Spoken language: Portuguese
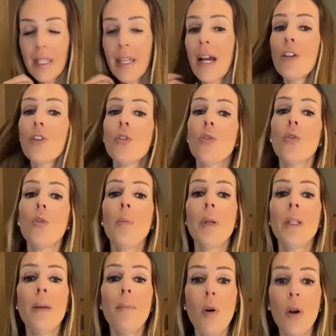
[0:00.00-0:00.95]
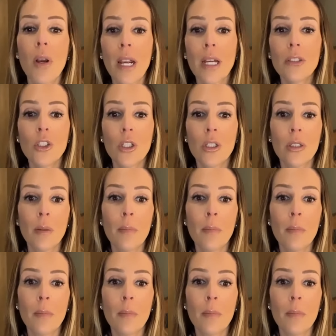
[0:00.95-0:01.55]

versátil e super democrática